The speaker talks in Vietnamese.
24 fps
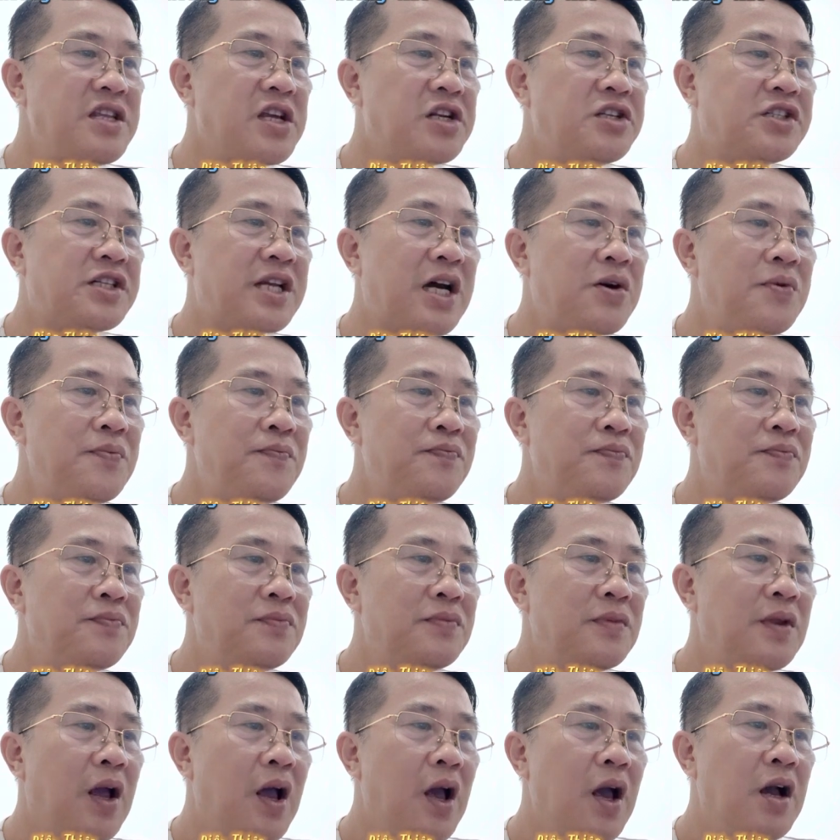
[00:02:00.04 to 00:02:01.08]
nhân sao?
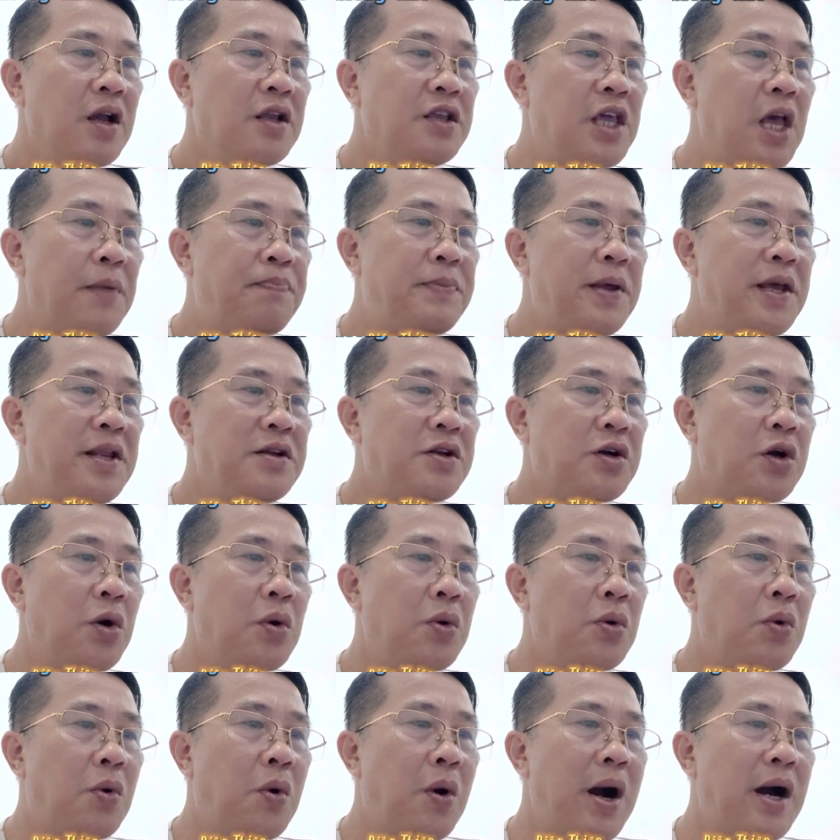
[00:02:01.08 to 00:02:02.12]
Diệp Thiên
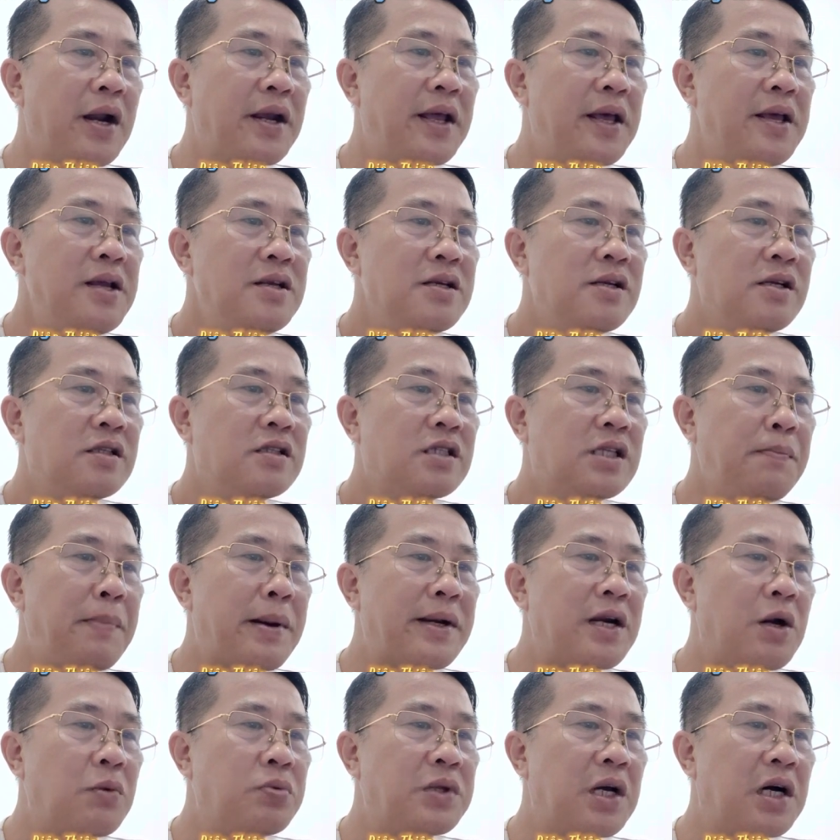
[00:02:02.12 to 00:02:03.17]
cùng hoàng đế sắp
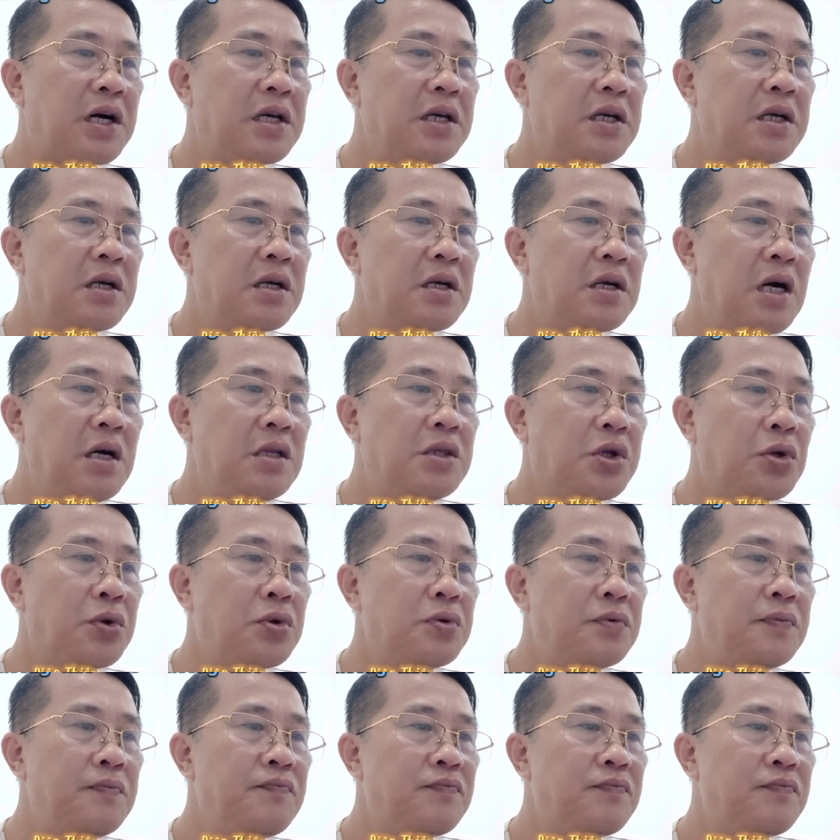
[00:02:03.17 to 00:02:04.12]
mặt đồng thời ngưng tụ.